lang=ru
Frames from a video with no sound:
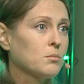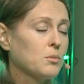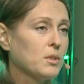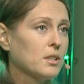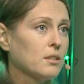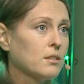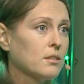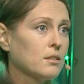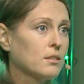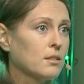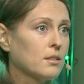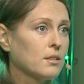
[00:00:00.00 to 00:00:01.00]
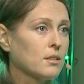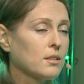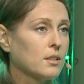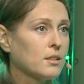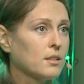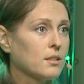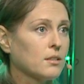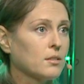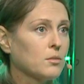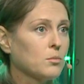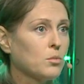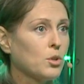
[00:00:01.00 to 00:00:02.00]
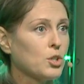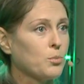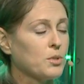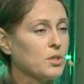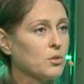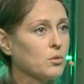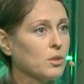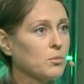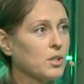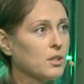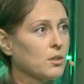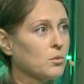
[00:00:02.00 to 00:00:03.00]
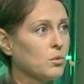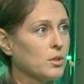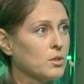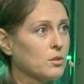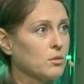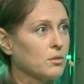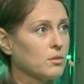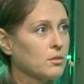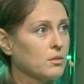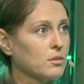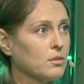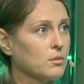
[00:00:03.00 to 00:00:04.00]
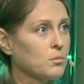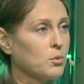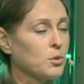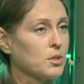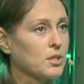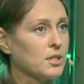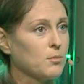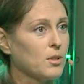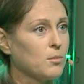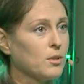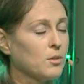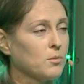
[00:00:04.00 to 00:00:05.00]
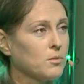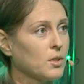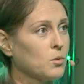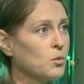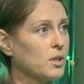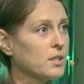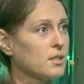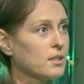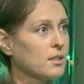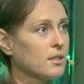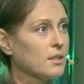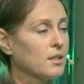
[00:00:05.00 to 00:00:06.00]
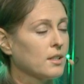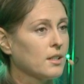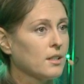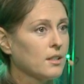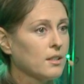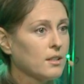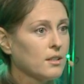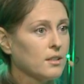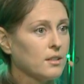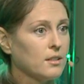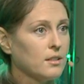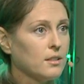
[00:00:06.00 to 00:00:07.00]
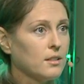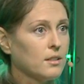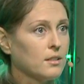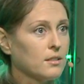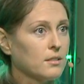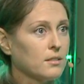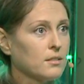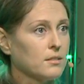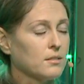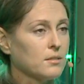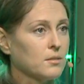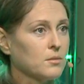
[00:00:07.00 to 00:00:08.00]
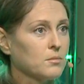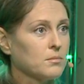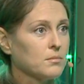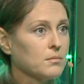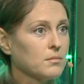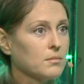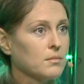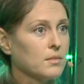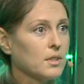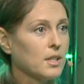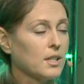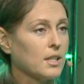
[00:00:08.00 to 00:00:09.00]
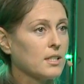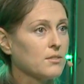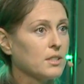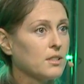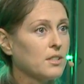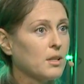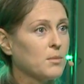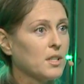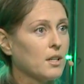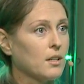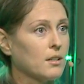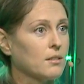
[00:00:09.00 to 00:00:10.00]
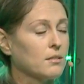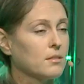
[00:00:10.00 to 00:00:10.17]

момент э, как-то больше потянула меня на улицу. А, поиск себя был на улице. И э, как раз в это время я